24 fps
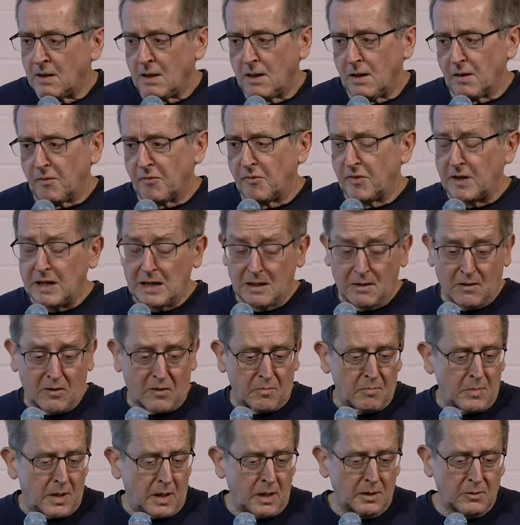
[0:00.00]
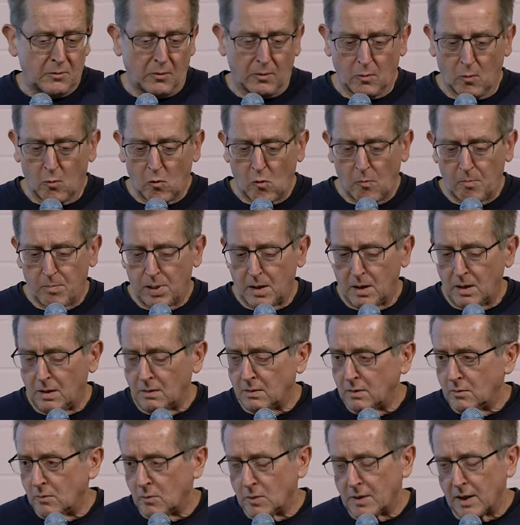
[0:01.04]
äh, Friedensmacht
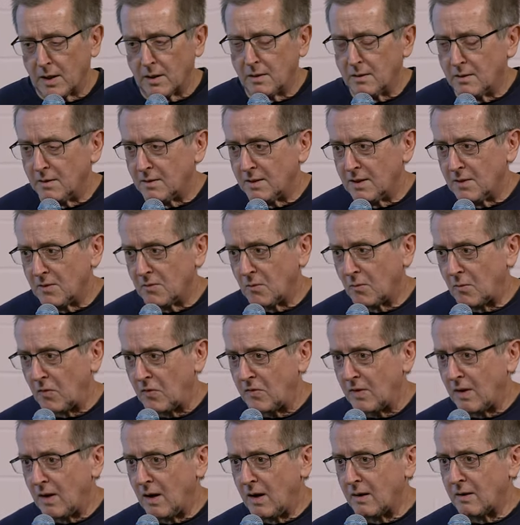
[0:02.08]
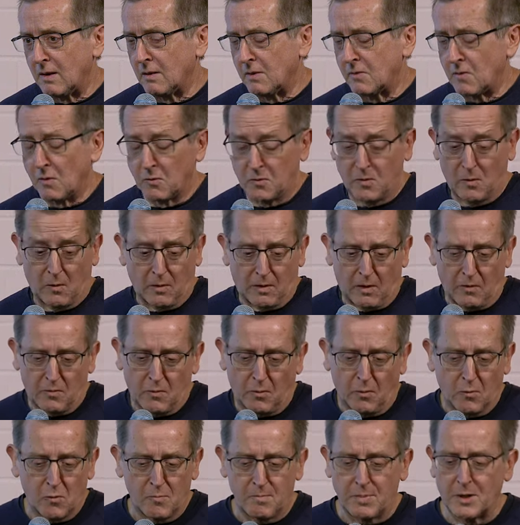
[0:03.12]
Europa oder äh, die soziale, das
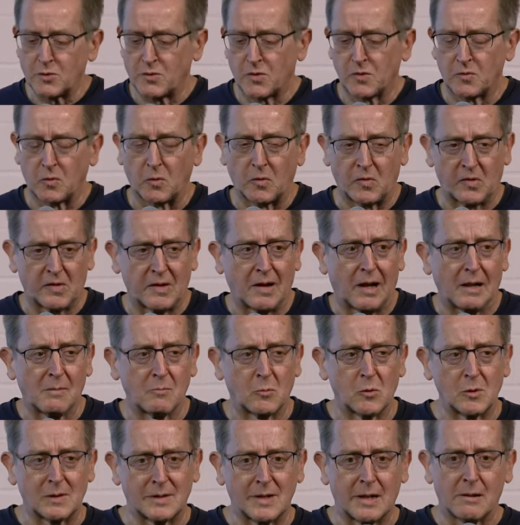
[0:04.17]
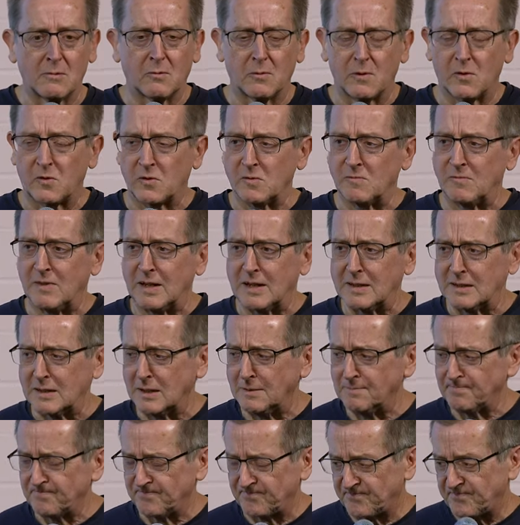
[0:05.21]
europäische Sozialmodell und so
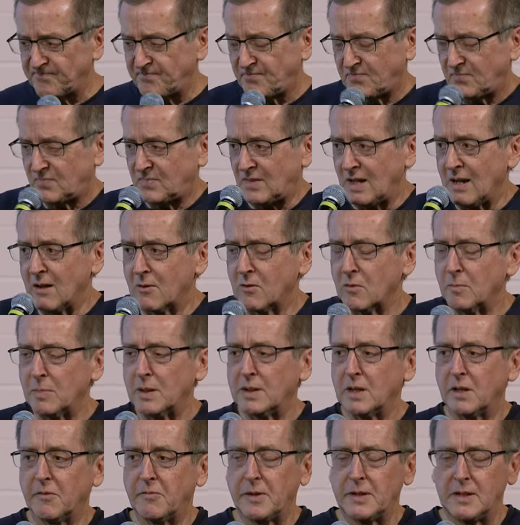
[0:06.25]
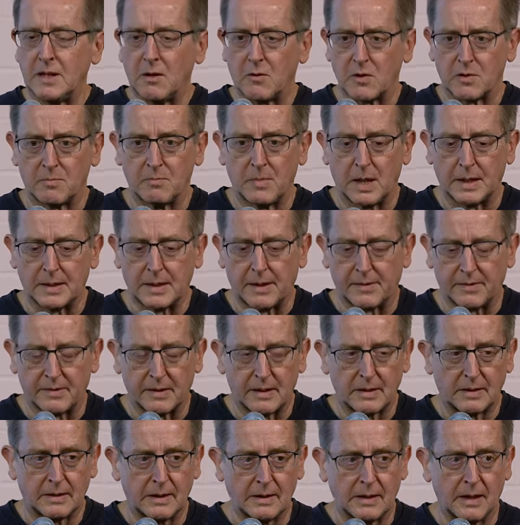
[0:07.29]
weiter. Also Begriffe, die aus meiner
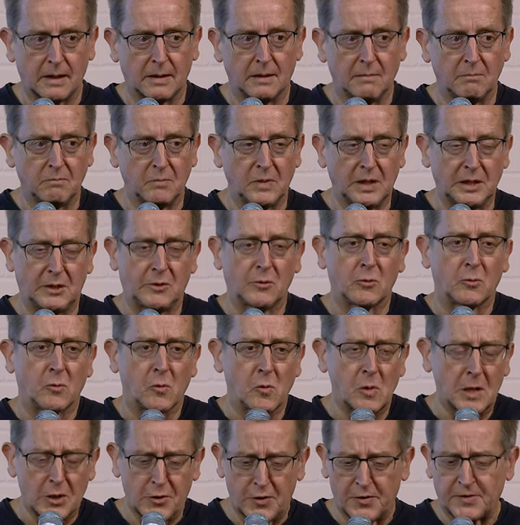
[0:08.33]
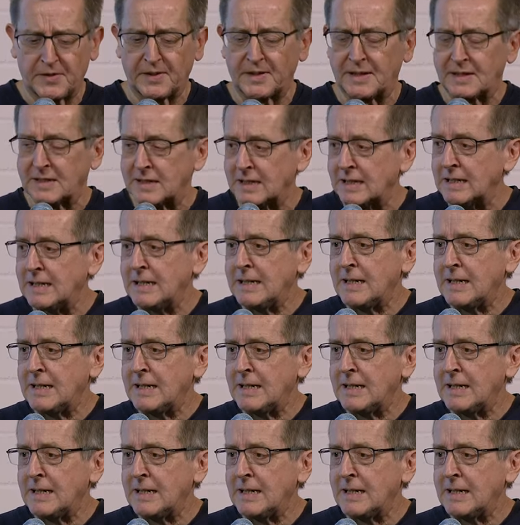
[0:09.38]
Sicht eher ideologisch sind.